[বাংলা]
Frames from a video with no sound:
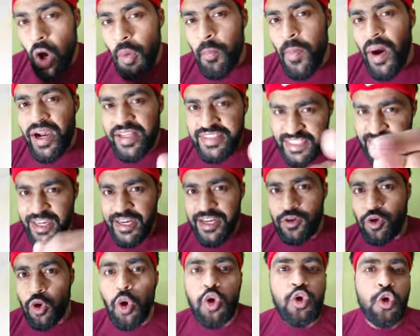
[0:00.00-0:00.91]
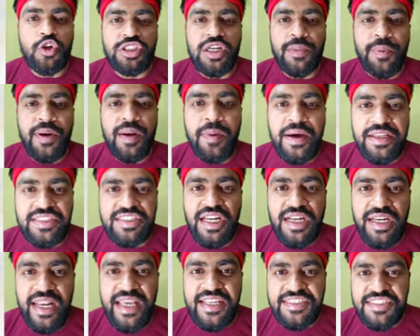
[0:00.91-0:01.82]
লম্বা যেখানে গোখরো সাপের বাচ্চার
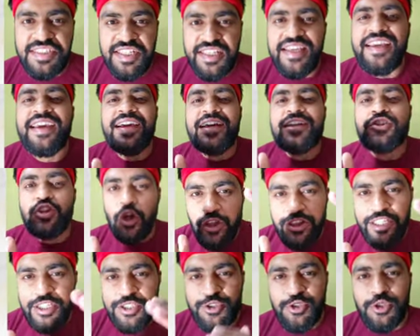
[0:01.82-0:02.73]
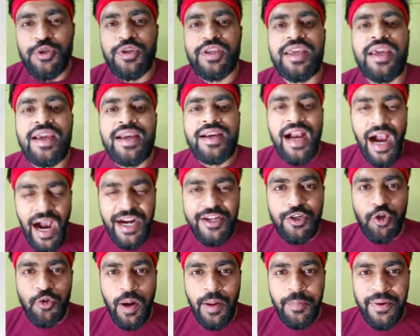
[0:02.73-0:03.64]
লেজটি যথেষ্টই
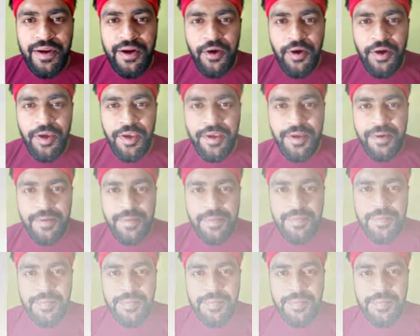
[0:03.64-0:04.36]
খাটো মাপের হয়